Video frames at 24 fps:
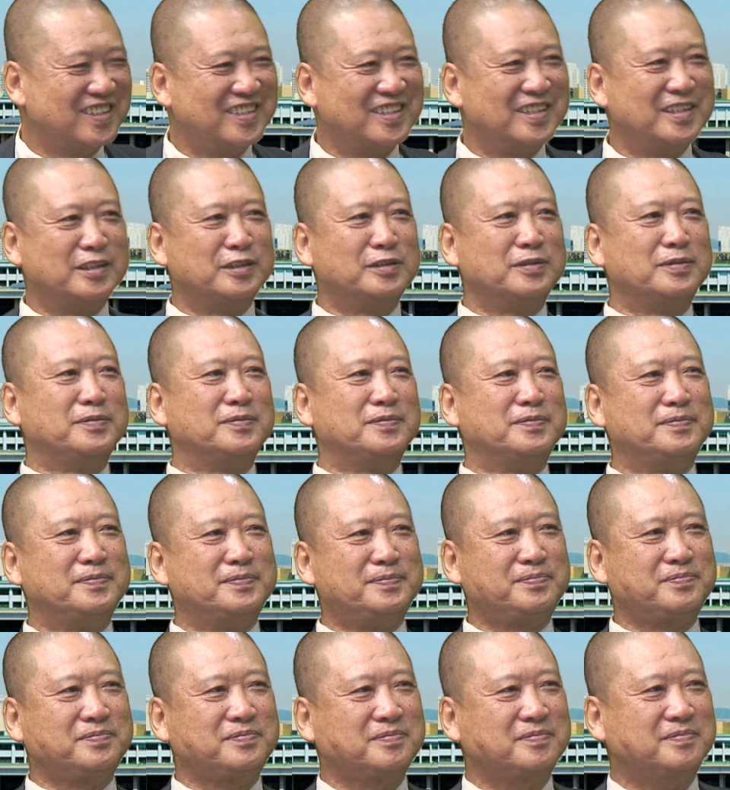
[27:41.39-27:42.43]
我看
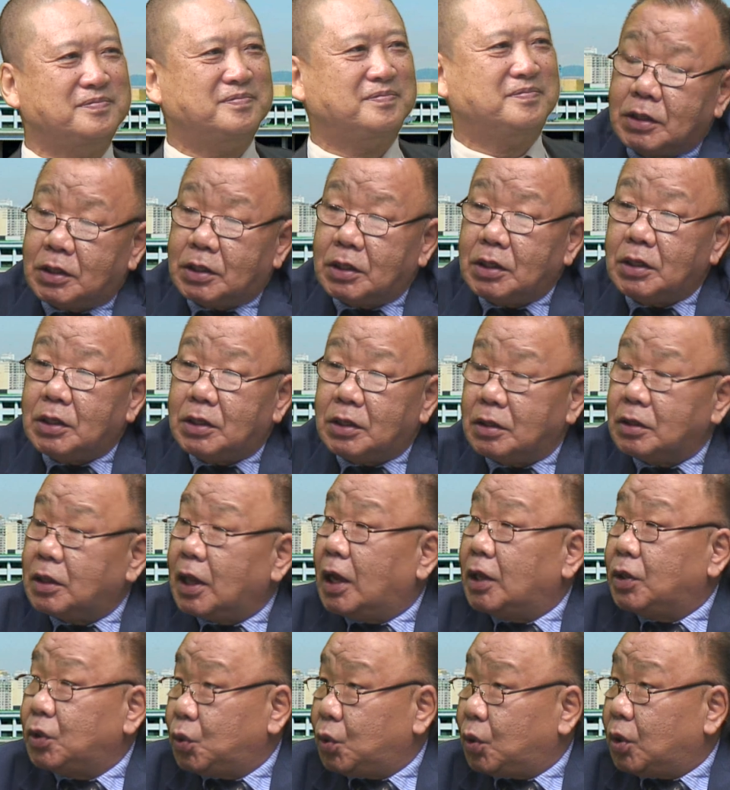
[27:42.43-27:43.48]
来，这个事情已经
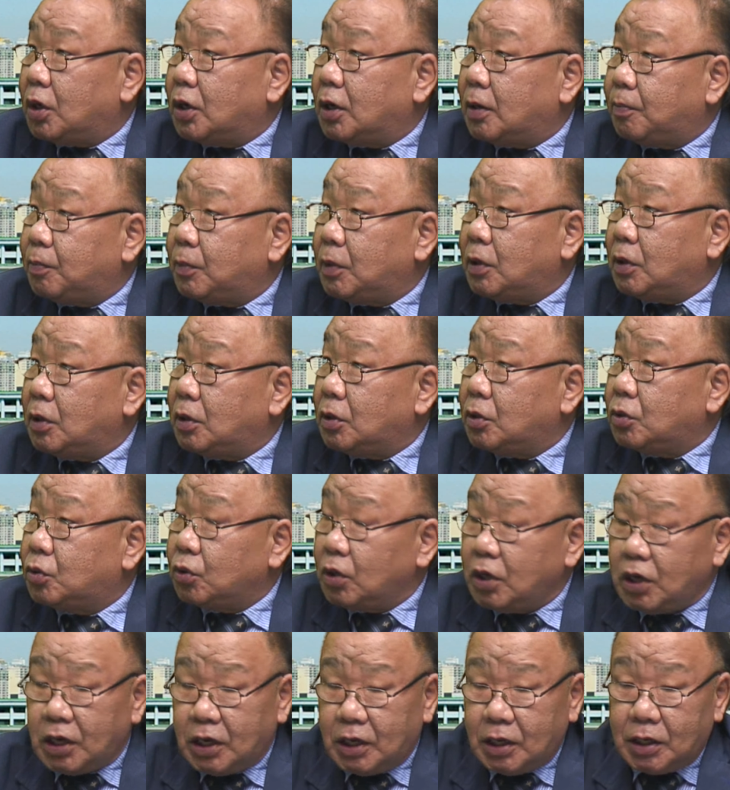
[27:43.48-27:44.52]
谈妥了，所
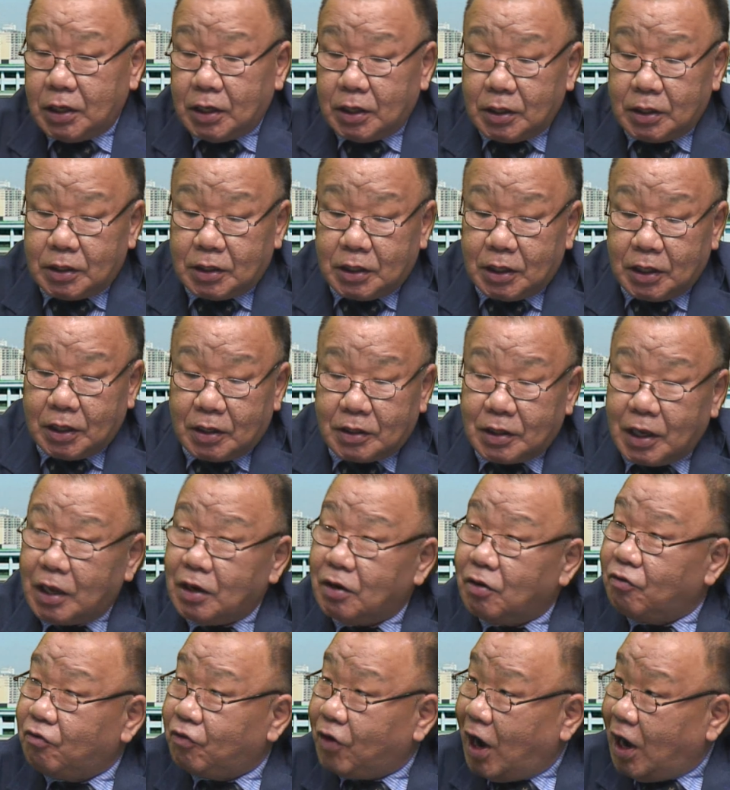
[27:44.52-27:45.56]
以这个才
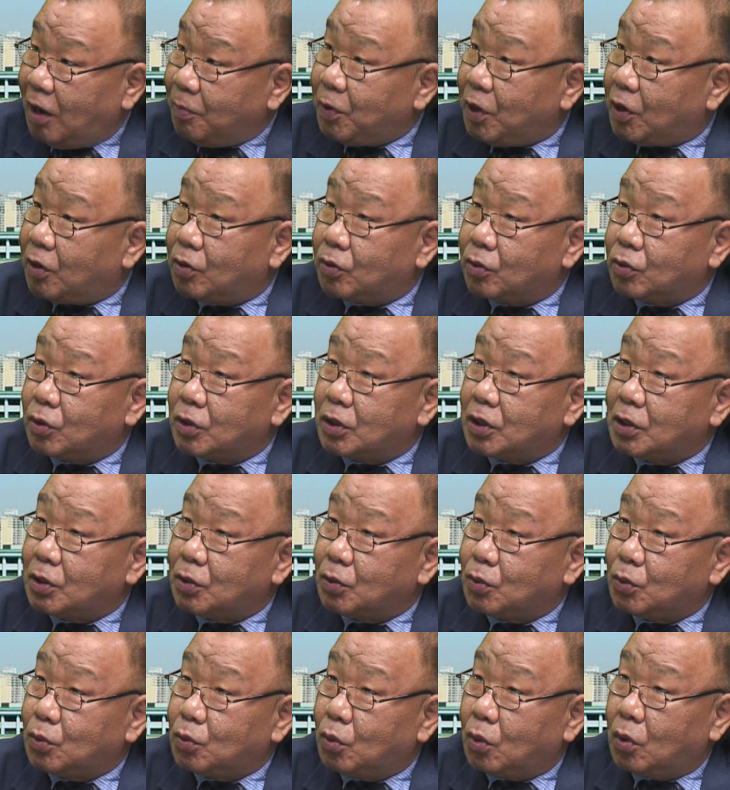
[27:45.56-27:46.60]
能发表说是
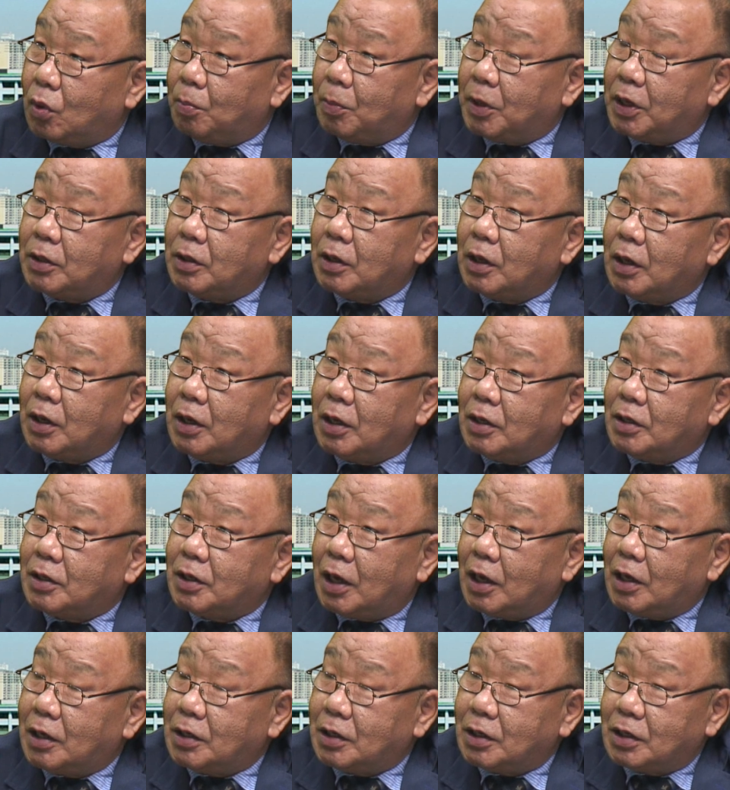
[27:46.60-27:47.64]
我们
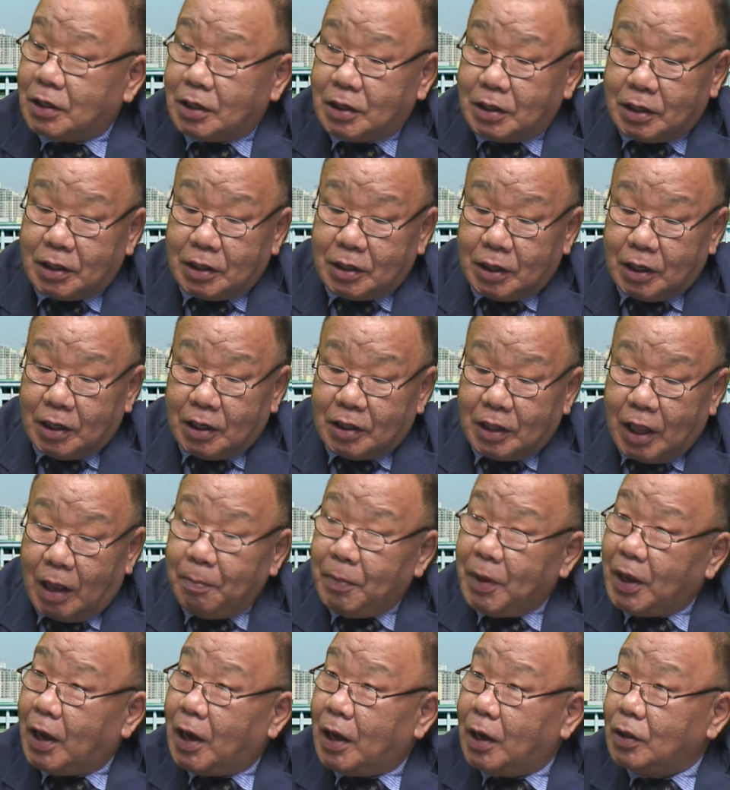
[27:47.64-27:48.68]
在这个南
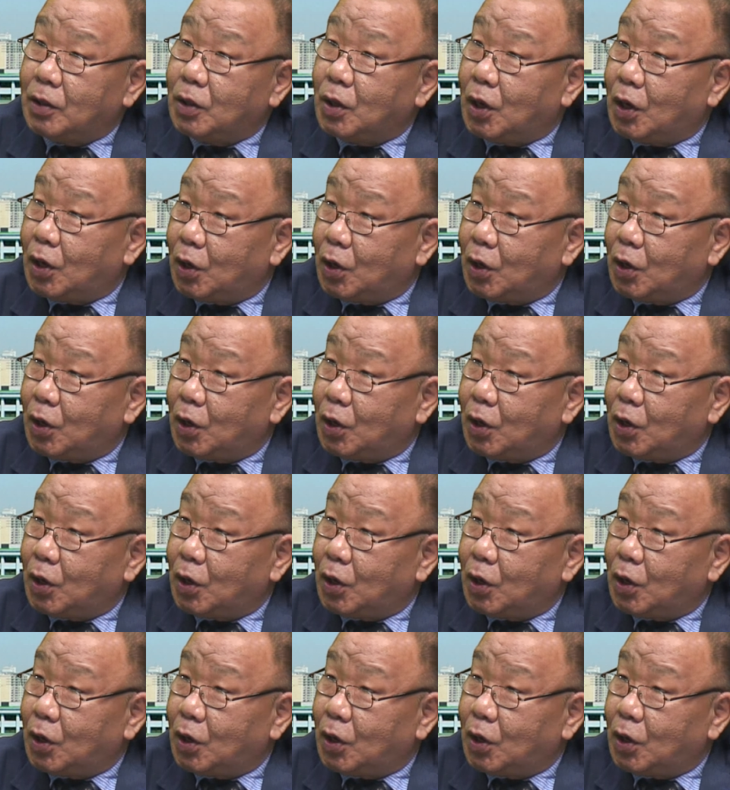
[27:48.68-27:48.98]
北韩